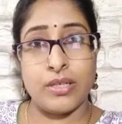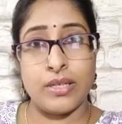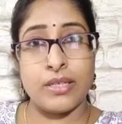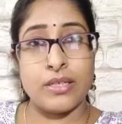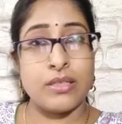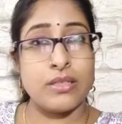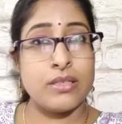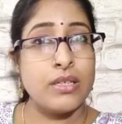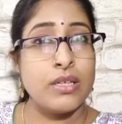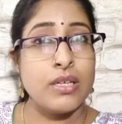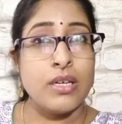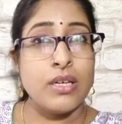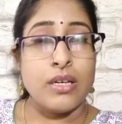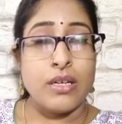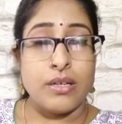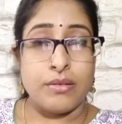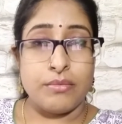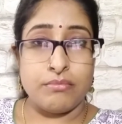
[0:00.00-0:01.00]
এই
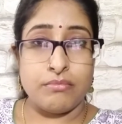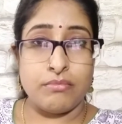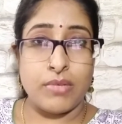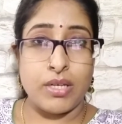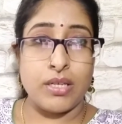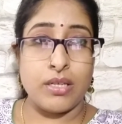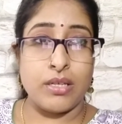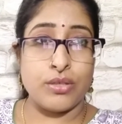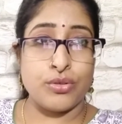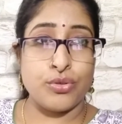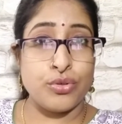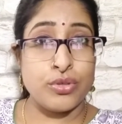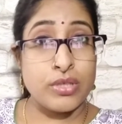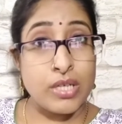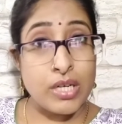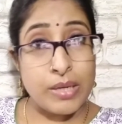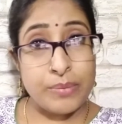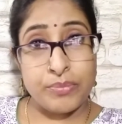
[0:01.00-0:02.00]
মানে শরীর
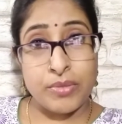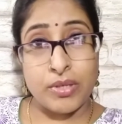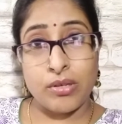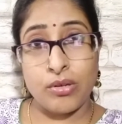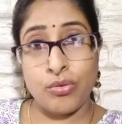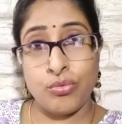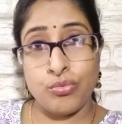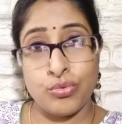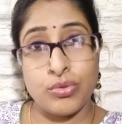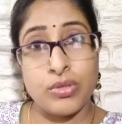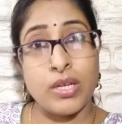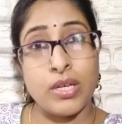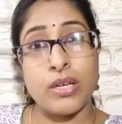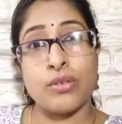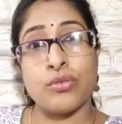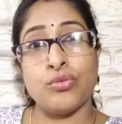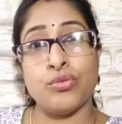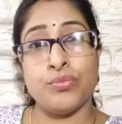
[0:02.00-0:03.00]
খারাপ থেকে উঠে
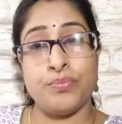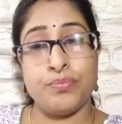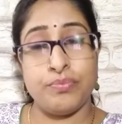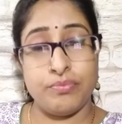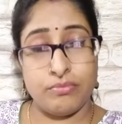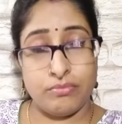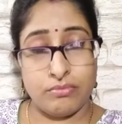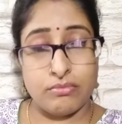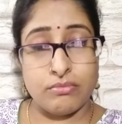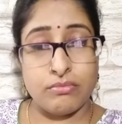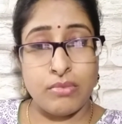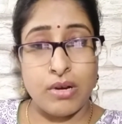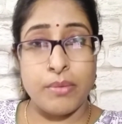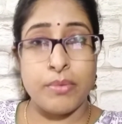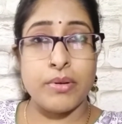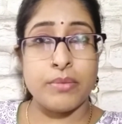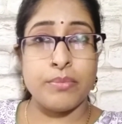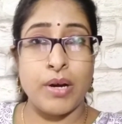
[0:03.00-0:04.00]
খুব
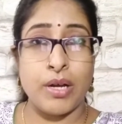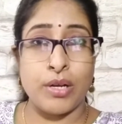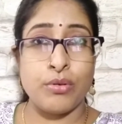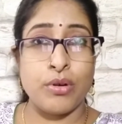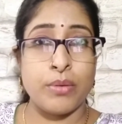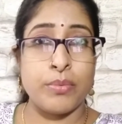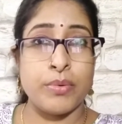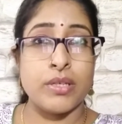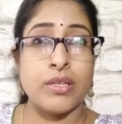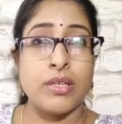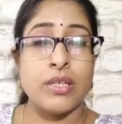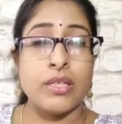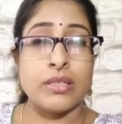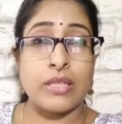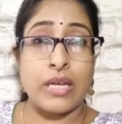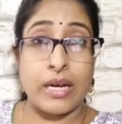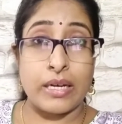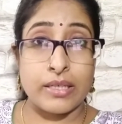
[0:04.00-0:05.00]
ভাবে ভালোভাবে
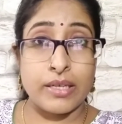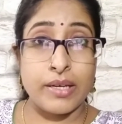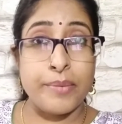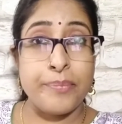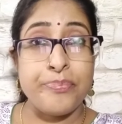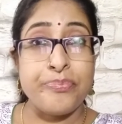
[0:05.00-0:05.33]
থাকে